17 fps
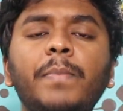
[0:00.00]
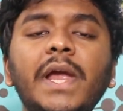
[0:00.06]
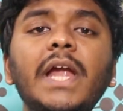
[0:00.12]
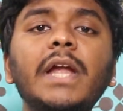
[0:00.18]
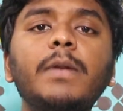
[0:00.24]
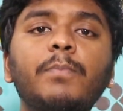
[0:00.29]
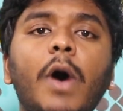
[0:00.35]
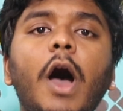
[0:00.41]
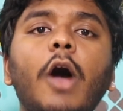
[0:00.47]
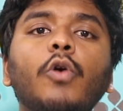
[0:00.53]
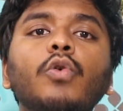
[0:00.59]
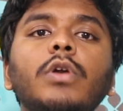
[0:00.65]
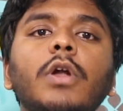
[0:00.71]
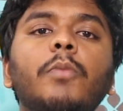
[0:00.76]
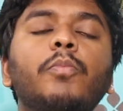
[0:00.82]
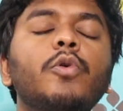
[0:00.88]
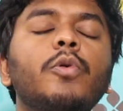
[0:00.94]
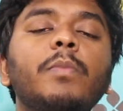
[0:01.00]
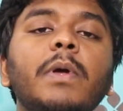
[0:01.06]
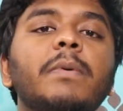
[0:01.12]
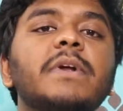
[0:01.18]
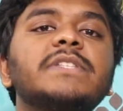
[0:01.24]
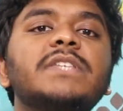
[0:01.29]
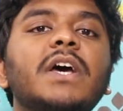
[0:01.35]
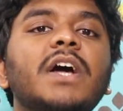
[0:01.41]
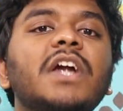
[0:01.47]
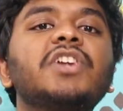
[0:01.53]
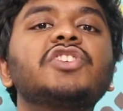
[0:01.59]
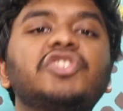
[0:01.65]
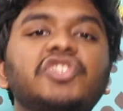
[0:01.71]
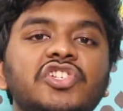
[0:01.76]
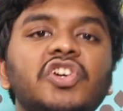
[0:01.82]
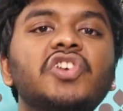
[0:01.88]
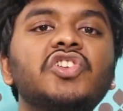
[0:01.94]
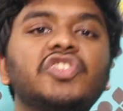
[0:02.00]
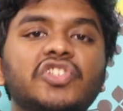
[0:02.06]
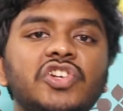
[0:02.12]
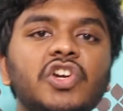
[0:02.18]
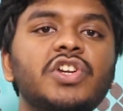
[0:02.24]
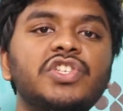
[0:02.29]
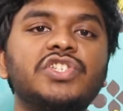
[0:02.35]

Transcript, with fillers: బీట్ బాగున్నప్పుడు వివత్సంగా డిచ్చు డిచ్చు